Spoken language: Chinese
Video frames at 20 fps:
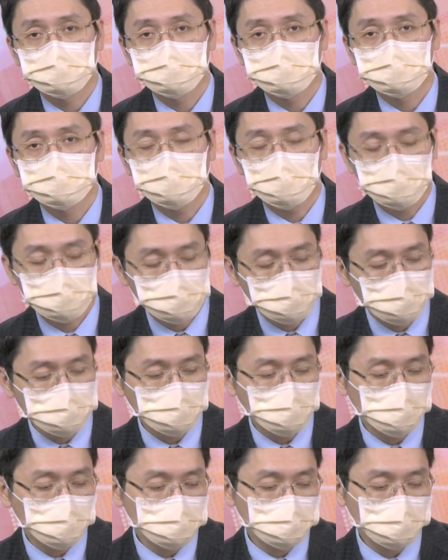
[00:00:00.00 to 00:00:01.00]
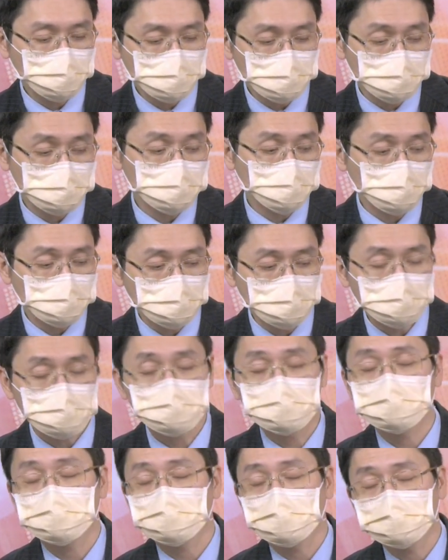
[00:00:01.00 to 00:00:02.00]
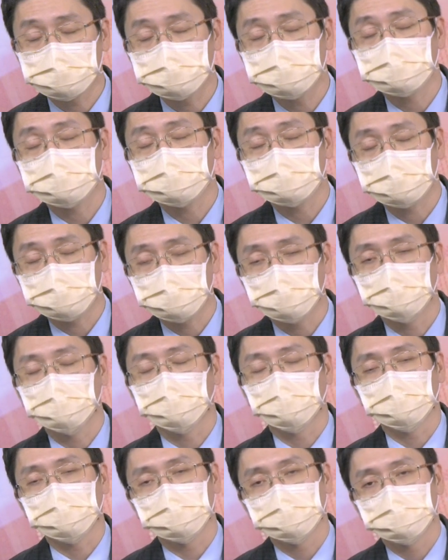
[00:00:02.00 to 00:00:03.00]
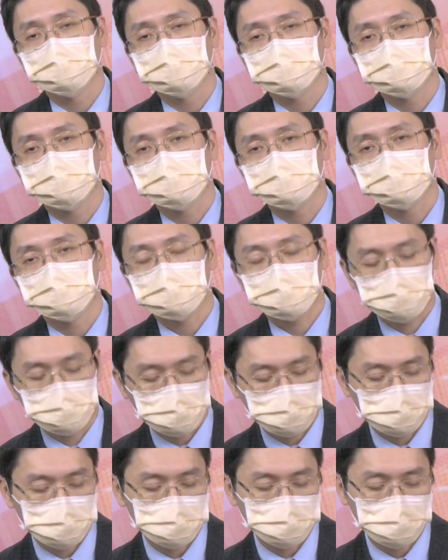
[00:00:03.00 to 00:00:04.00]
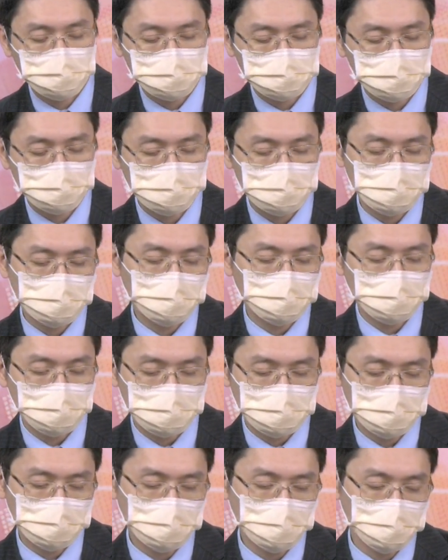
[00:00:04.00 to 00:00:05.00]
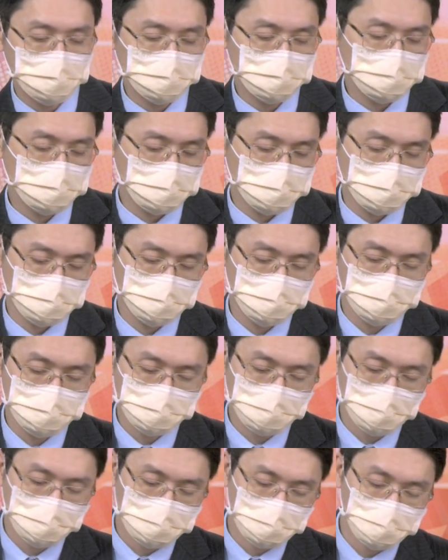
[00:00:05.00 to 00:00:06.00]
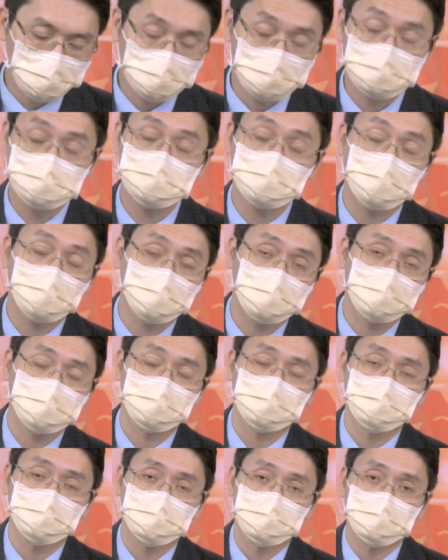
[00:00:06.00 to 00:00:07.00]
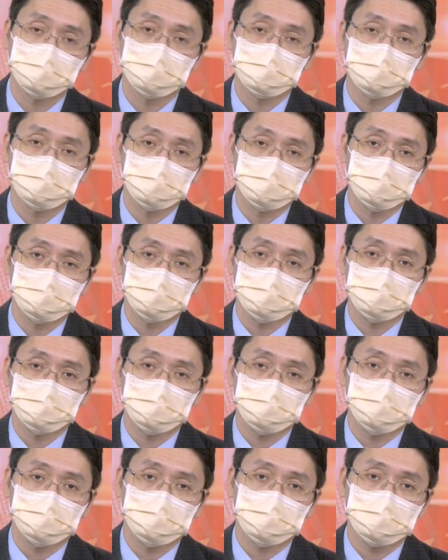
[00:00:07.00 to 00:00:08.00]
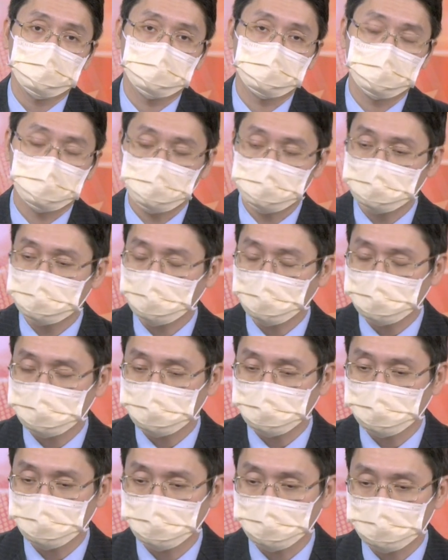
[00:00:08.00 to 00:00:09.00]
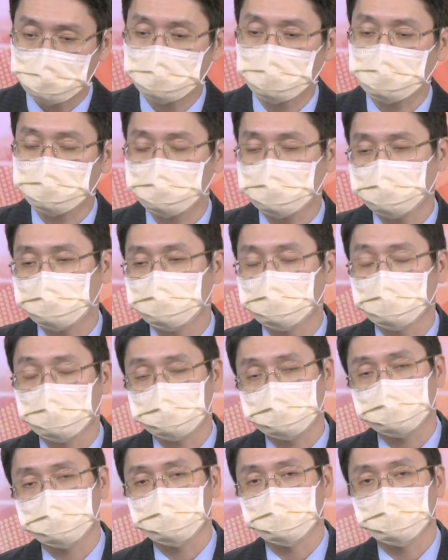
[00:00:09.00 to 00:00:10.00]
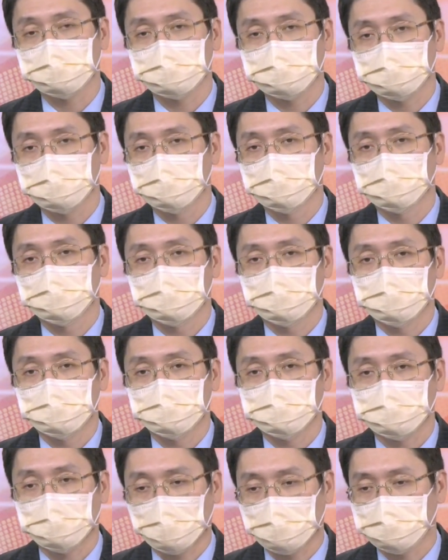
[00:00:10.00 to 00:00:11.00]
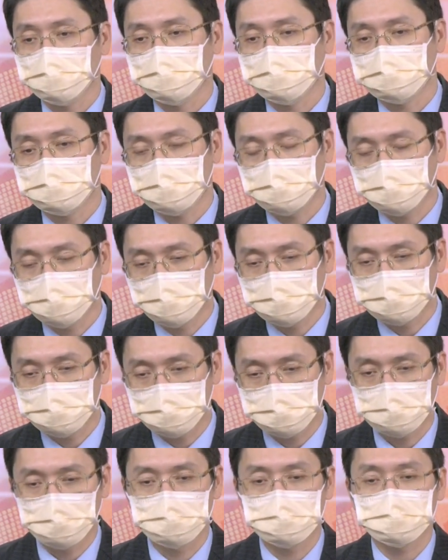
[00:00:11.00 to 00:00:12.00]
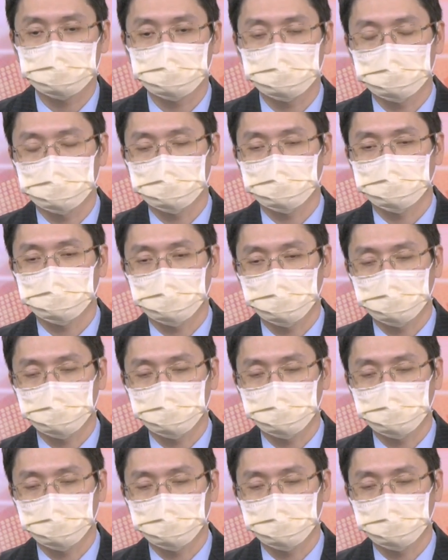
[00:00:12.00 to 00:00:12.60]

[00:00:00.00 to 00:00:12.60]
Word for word: 那很多人在问说，为什么投信这个时间点要买？所以其实如果说你有每天看我的节目、看我的文章，你就会知道说，我早就预言说。八月这一段时间是本